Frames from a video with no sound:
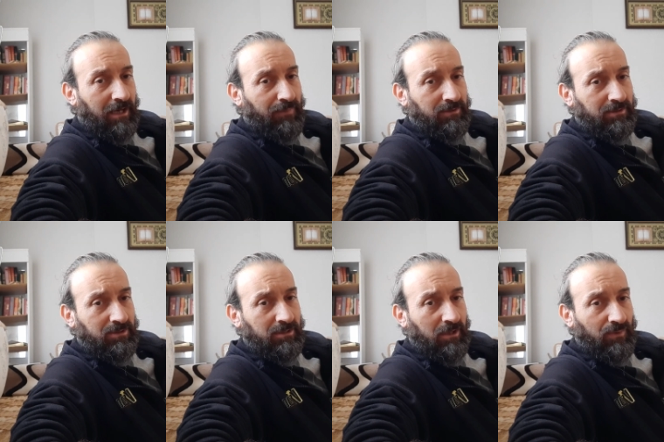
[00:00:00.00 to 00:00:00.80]
kapattığı
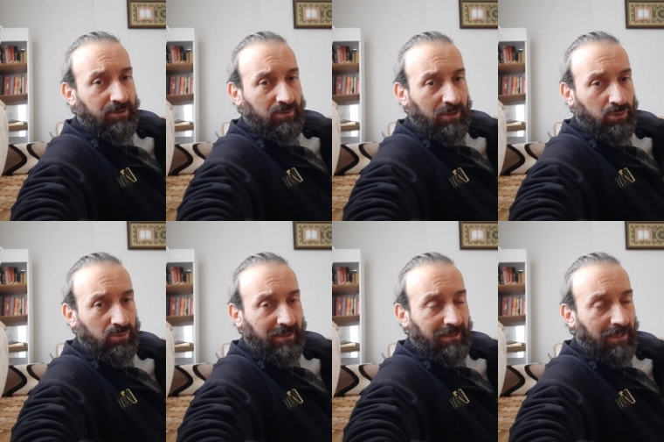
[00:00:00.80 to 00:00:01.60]
için hava
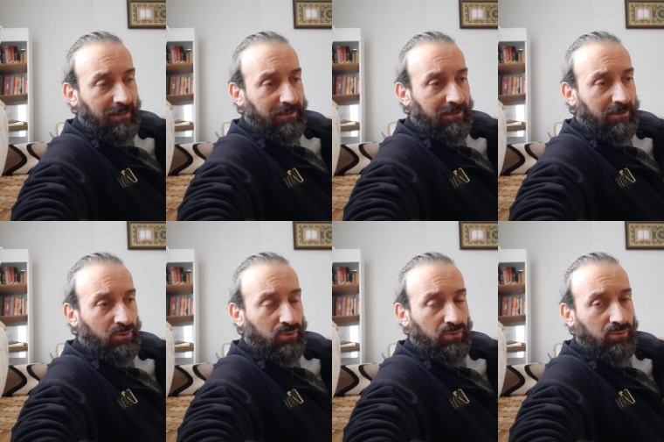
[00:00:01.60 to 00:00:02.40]
sirkülasyonunu engeller e,
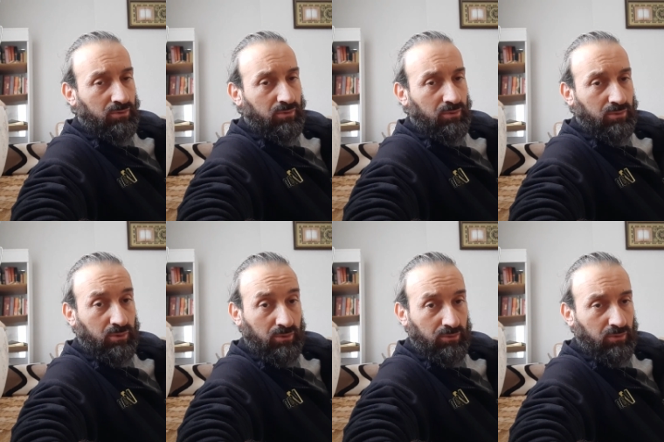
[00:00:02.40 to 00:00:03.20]
sürüldüğü,
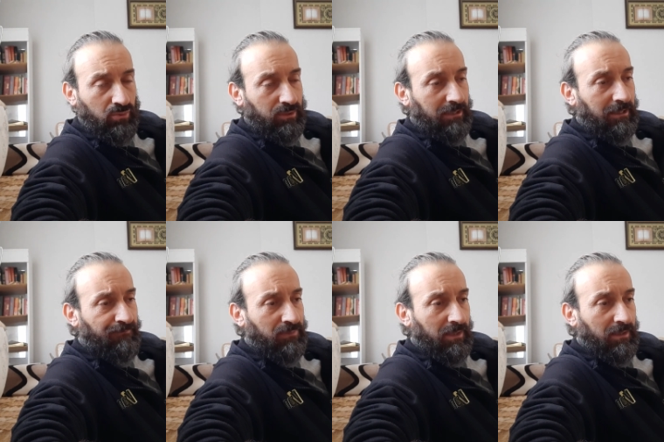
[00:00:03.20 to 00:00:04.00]
sürüldüğü
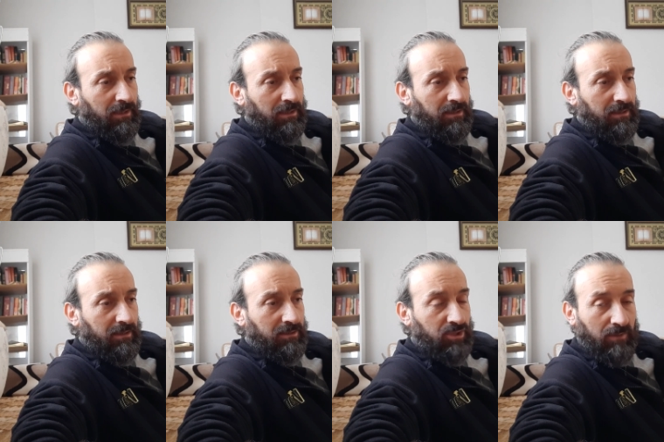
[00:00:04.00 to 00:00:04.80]
yüzeyde.
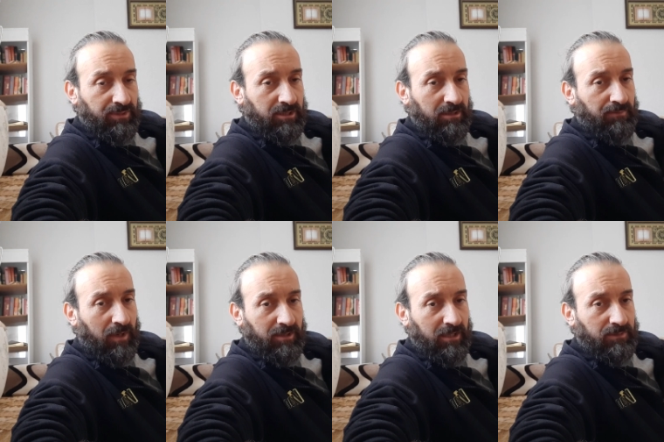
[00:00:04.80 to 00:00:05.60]
E, camsı,
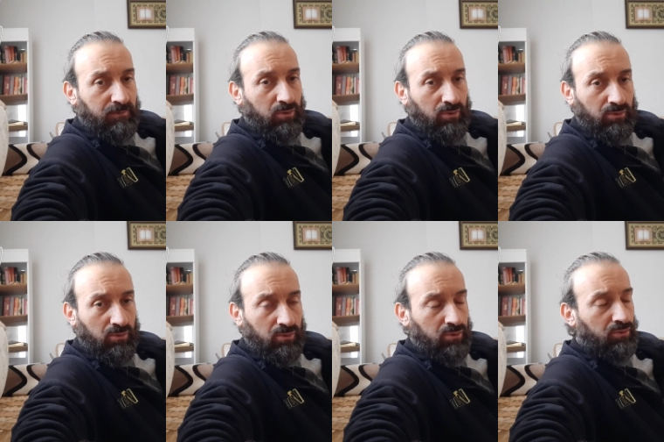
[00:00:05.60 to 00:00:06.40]
parlakımsı bir görüntü
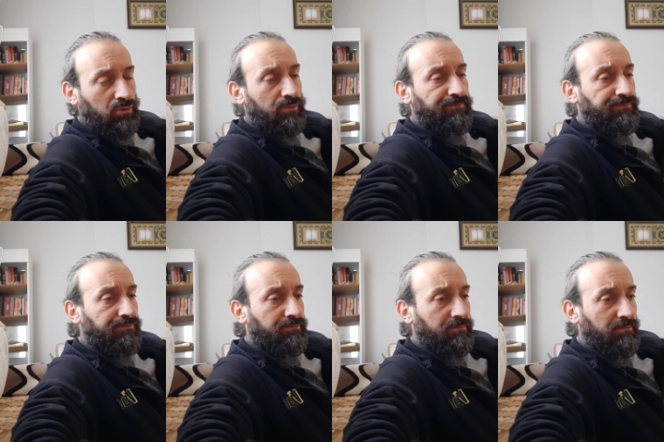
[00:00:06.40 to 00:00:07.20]
oluşturur.
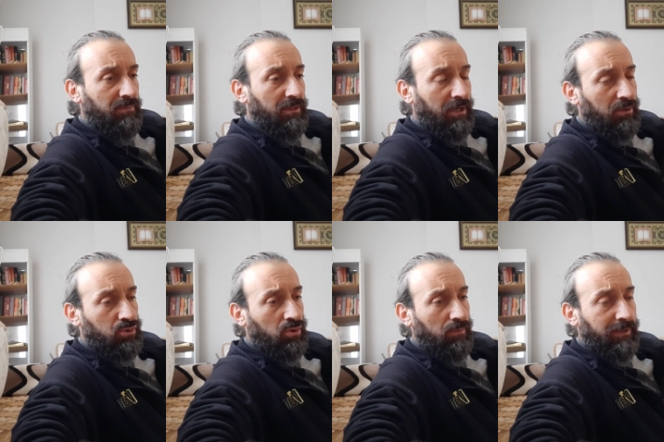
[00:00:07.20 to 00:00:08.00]
Daha
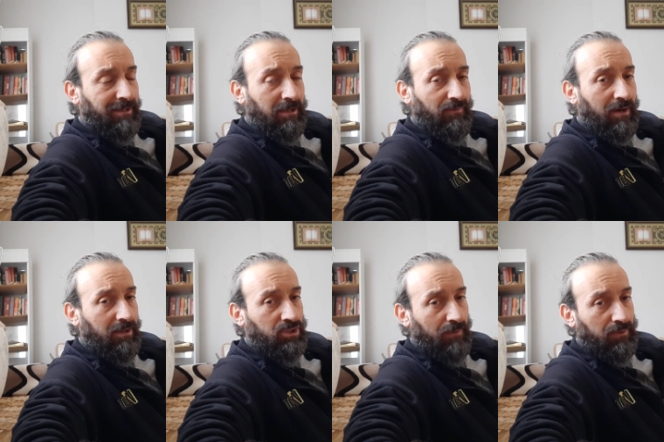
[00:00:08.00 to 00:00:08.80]
çok metal ve
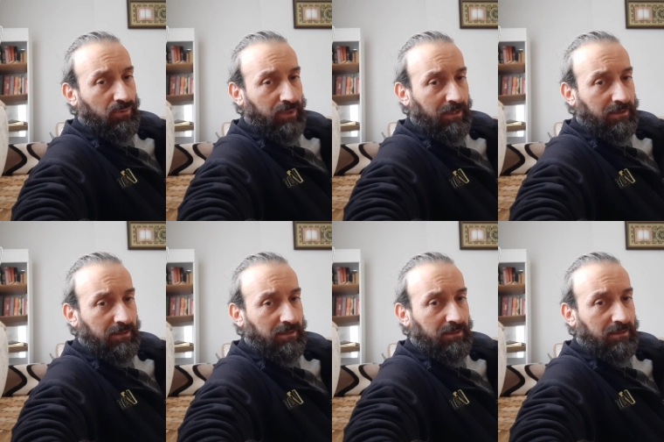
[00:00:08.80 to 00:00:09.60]
ahşap
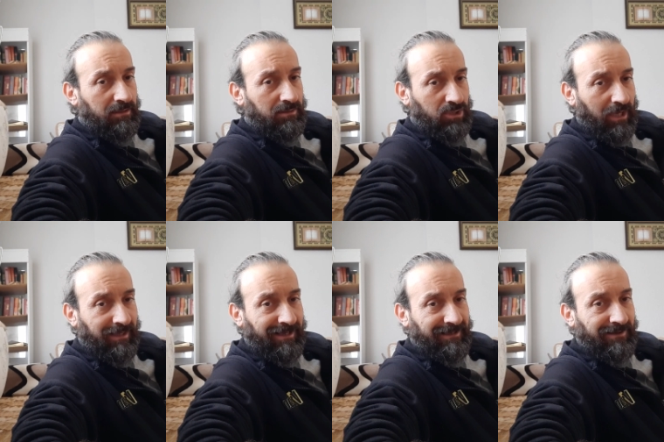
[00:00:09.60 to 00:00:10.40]
yüzeylerin e, dış
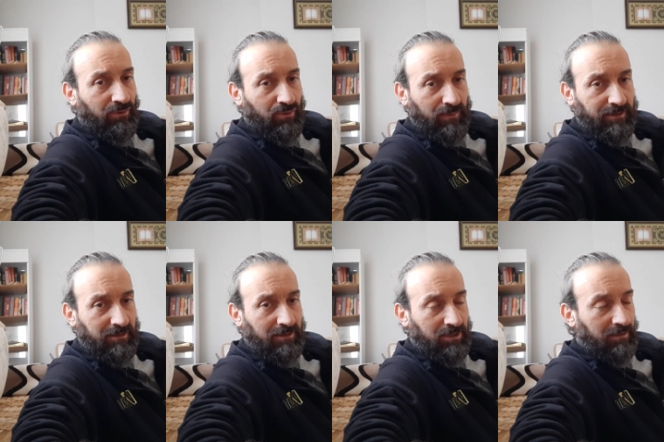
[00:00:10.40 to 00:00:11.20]
etkilerden
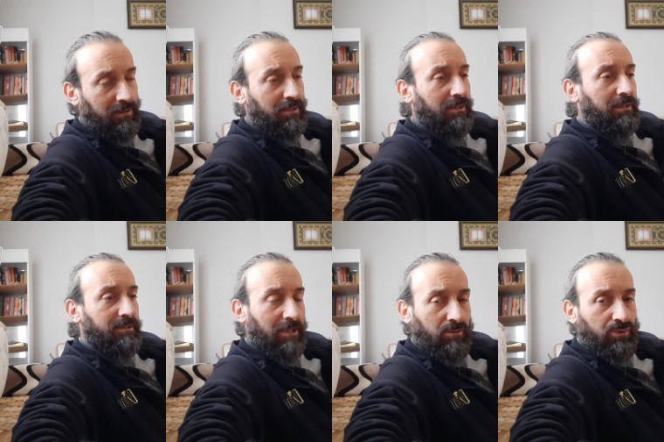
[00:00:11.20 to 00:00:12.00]
korunması için
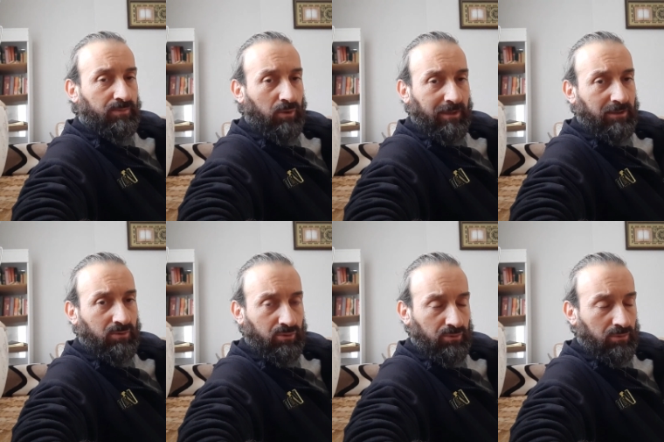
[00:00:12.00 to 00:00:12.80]
selülozik boyalar
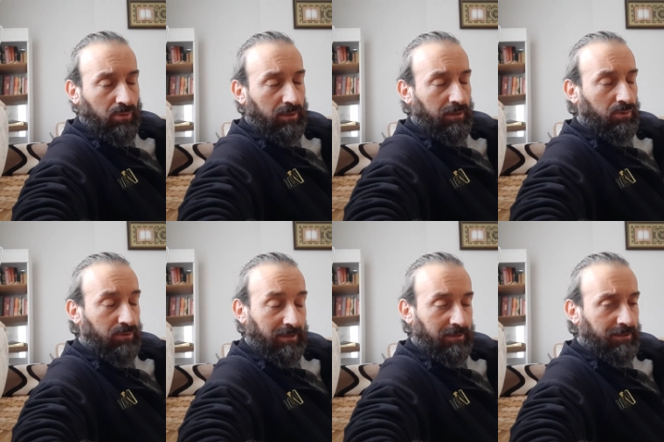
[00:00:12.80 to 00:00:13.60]
kurun, e,
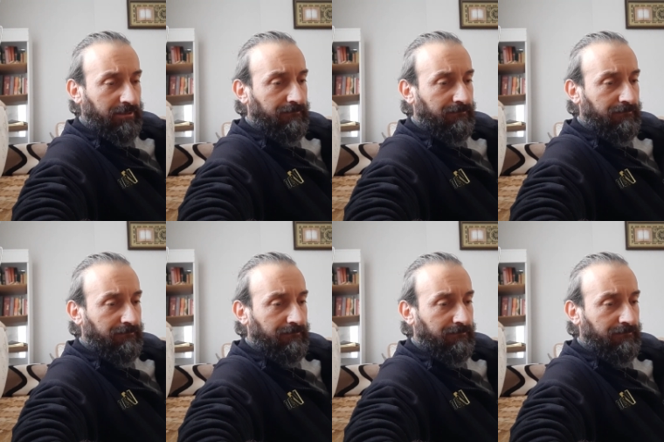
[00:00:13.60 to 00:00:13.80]
kullanılır.